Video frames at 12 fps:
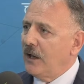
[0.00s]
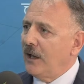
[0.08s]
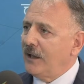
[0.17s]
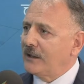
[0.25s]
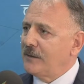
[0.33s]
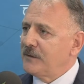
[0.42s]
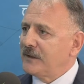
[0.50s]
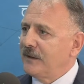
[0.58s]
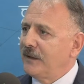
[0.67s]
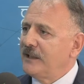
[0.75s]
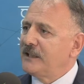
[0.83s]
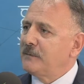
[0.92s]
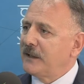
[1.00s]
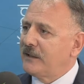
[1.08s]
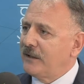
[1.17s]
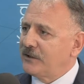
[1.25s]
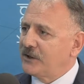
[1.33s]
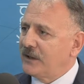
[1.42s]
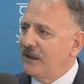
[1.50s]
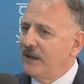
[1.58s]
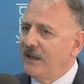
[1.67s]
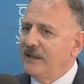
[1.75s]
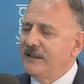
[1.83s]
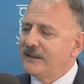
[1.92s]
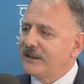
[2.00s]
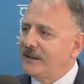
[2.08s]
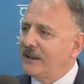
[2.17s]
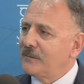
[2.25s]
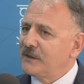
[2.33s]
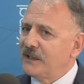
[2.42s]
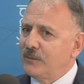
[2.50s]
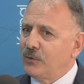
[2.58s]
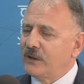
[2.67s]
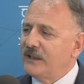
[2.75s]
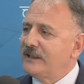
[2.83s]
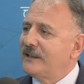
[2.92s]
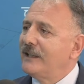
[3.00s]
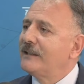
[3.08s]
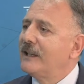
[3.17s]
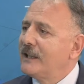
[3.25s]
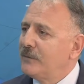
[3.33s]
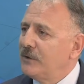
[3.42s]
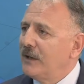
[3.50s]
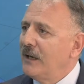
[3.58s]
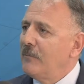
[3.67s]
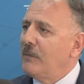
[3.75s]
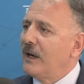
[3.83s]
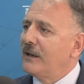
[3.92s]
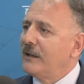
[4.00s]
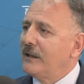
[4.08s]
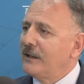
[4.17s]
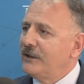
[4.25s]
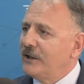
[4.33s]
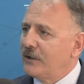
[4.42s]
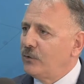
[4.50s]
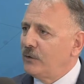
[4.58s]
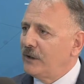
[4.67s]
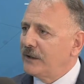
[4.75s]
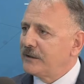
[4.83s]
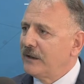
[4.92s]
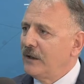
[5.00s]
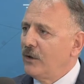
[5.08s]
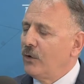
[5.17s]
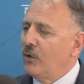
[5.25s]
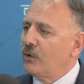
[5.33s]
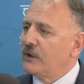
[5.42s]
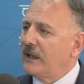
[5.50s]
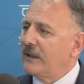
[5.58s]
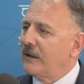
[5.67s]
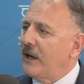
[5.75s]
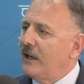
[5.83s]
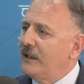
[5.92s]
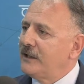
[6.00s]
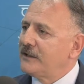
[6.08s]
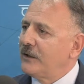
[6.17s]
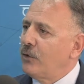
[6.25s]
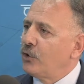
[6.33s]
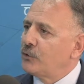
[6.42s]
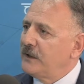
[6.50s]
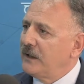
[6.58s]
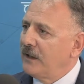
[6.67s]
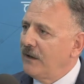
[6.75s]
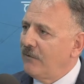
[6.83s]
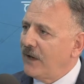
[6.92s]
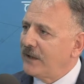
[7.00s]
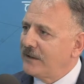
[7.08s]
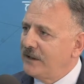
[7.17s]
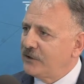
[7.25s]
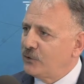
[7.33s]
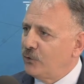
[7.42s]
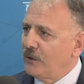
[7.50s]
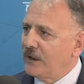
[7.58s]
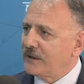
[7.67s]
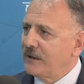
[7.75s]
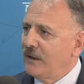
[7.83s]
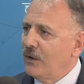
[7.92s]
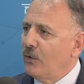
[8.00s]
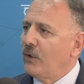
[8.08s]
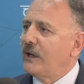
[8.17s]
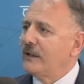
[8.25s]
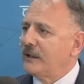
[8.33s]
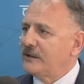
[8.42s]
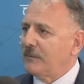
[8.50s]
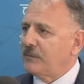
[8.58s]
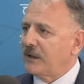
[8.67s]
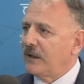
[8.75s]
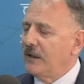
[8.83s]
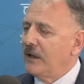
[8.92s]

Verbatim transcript: Halkımızın hizmetini açtık. İnsanlarımız gidip orada istedikleri gibi mangallarını yakıyorlar. Hmm, orada hmm. ailece hoş bir vakit geçiriyorlar. Orayı da şey yaptık.